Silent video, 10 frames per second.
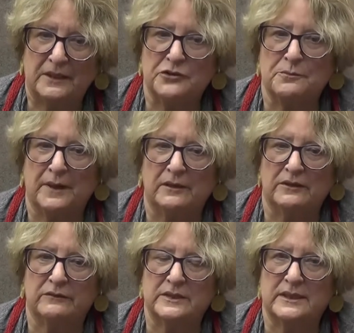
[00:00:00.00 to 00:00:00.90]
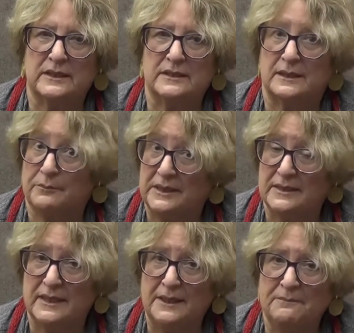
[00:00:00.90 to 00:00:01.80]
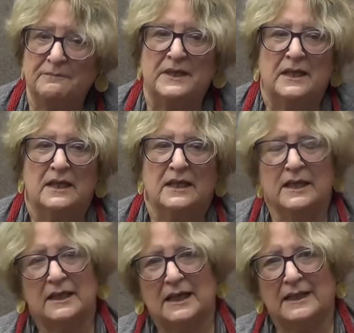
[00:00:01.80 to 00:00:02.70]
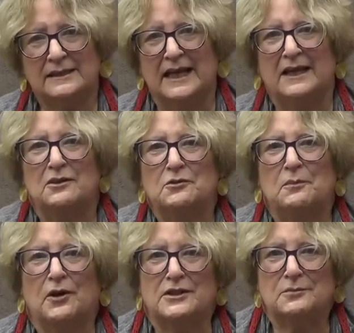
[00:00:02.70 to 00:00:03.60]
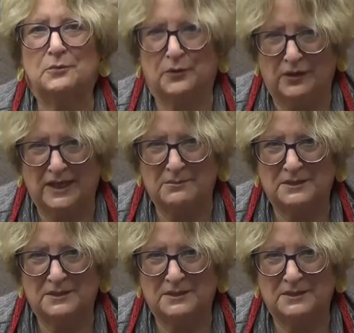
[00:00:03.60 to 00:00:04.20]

Eu espero que vocês apreciem e até o próximo programa.